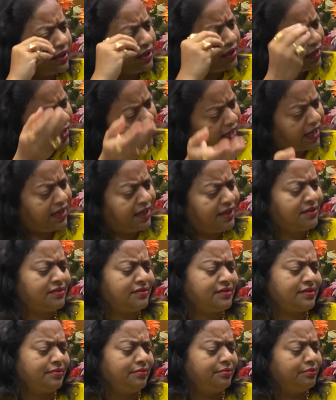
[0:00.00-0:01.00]

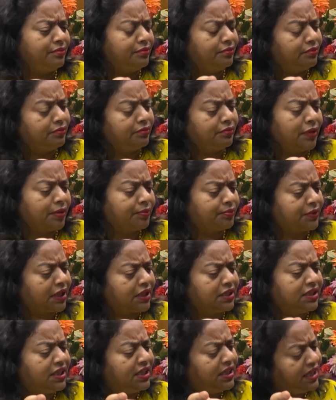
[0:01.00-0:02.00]
यही
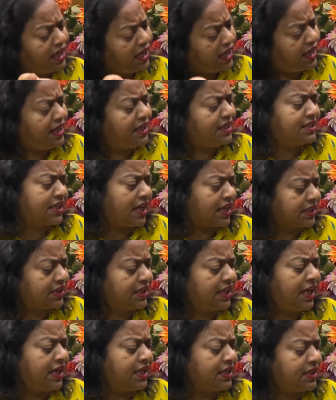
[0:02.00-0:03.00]
ममता दी यही
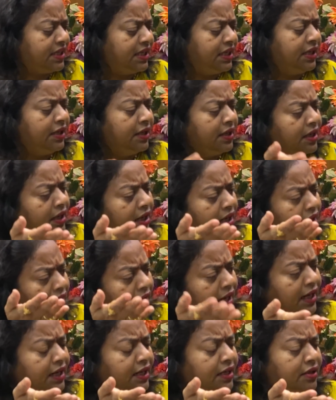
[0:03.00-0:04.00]
चाहते हैं कि
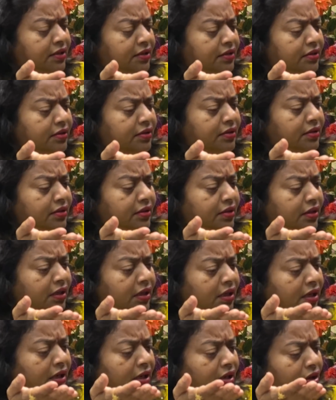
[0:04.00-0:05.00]
हर
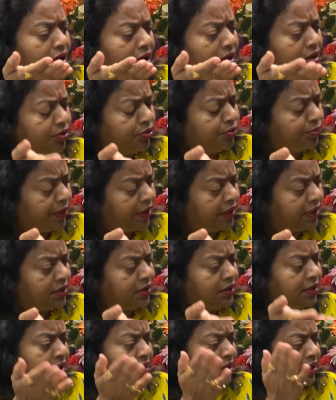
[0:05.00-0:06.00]

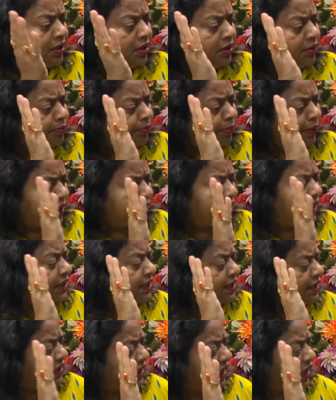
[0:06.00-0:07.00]
वुमेन पढ़ाई
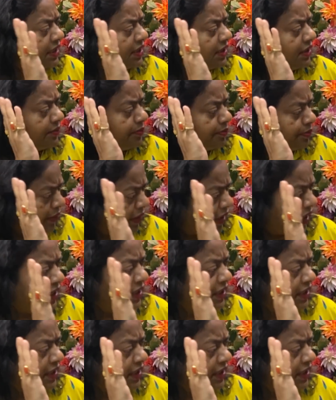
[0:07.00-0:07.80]
लिखाई पढ़ाई